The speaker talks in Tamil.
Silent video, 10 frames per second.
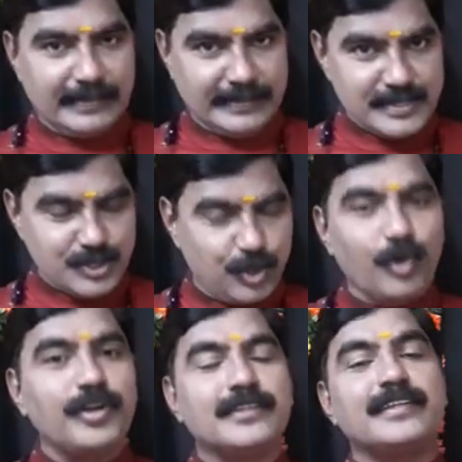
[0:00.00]
இந்த
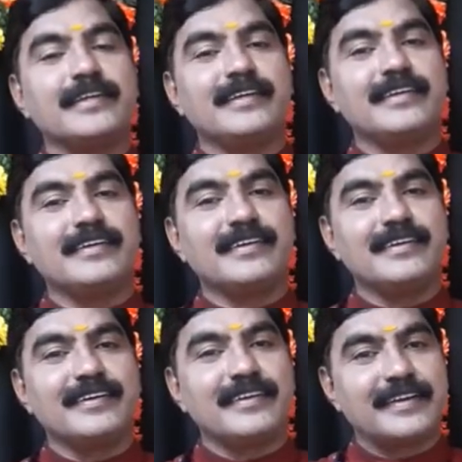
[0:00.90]
ஸ்லோகத்தை
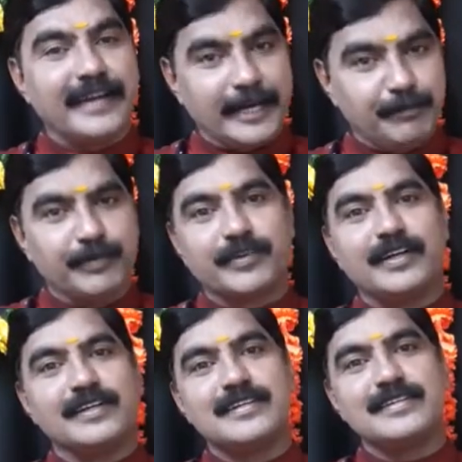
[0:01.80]

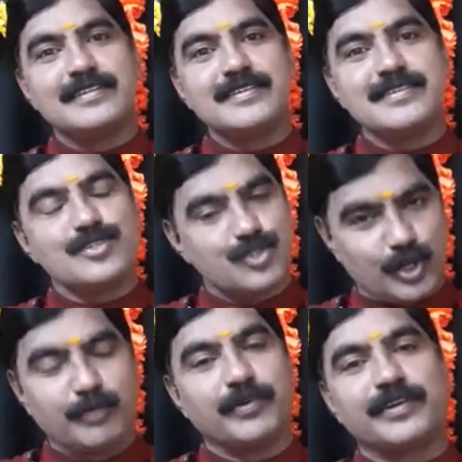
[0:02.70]
கேட்பவர்களுக்கு
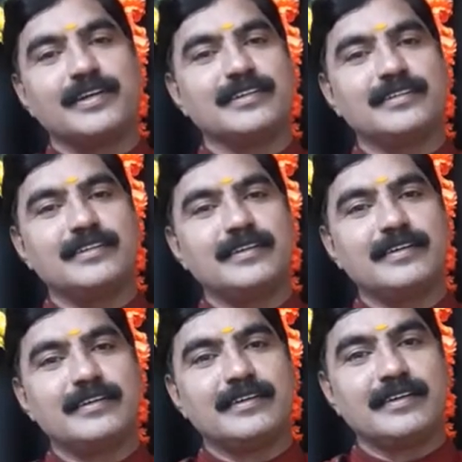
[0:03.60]
சொல்பவர்களுக்கு
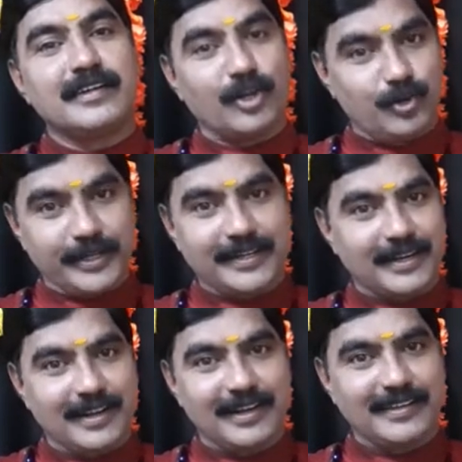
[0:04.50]
கருணை
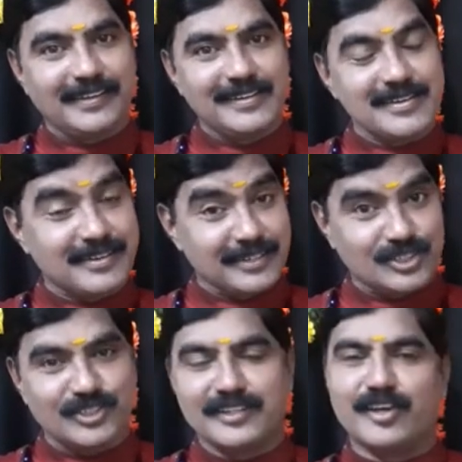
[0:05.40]
கடலாய்
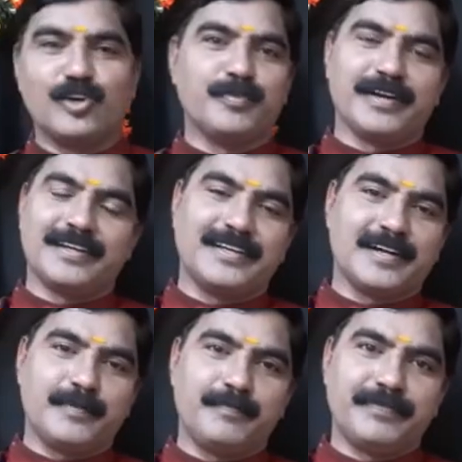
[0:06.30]
கிருஷ்ணன் அருள்
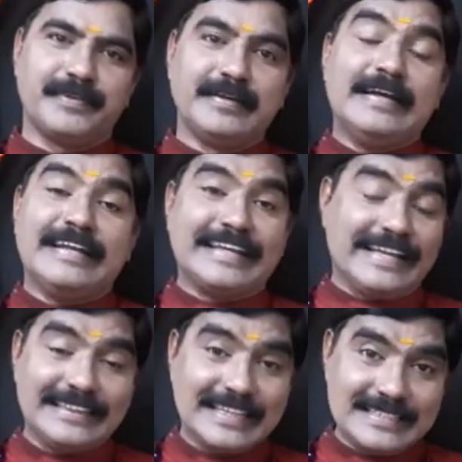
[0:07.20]
பாலிக்கிறார் நீங்க
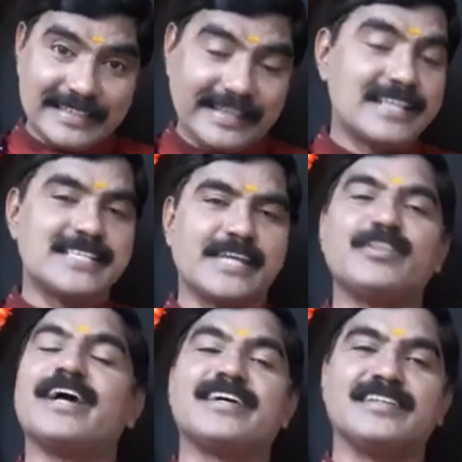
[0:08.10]
எந்த செயலை
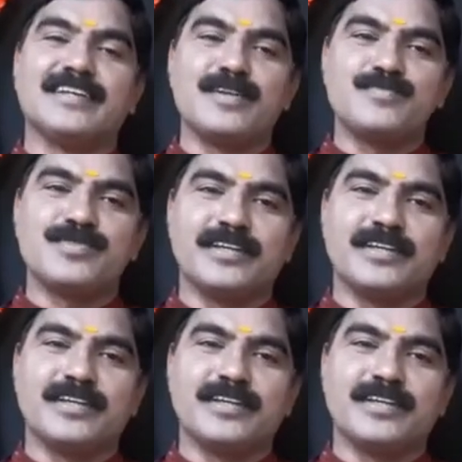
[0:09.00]
செய்வதாக இருந்தாலும்